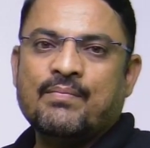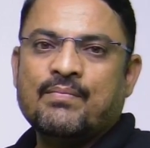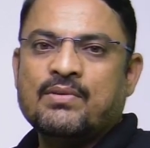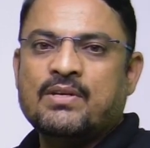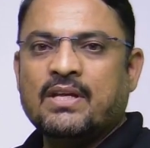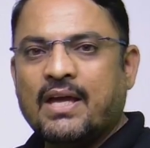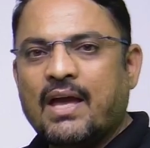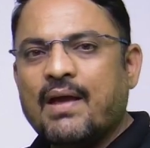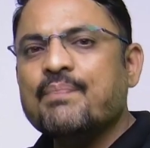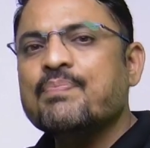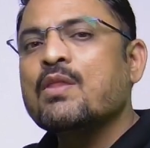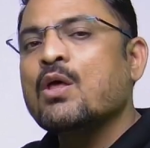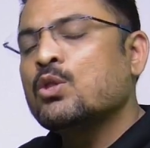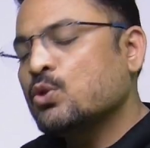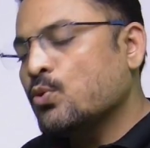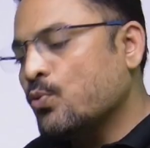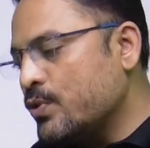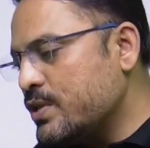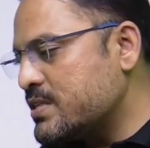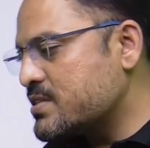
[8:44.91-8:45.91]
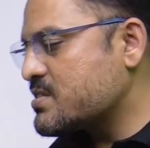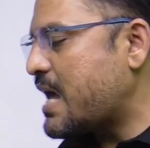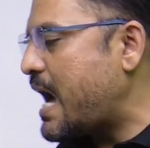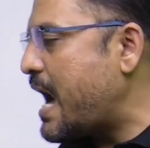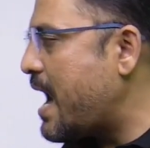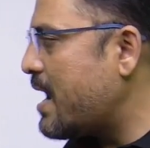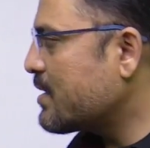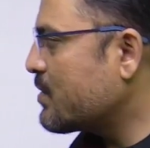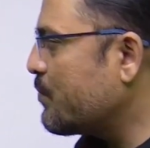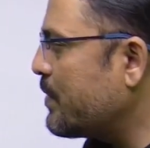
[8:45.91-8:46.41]
ठीक है तो विल
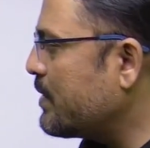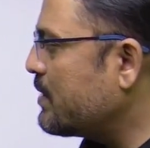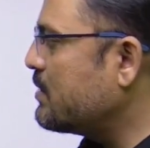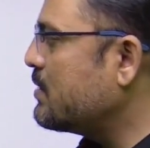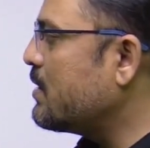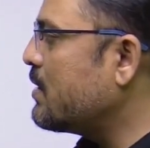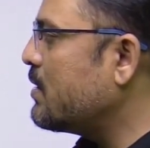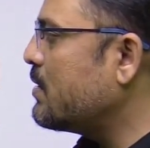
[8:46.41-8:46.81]
स्टार्ट विद द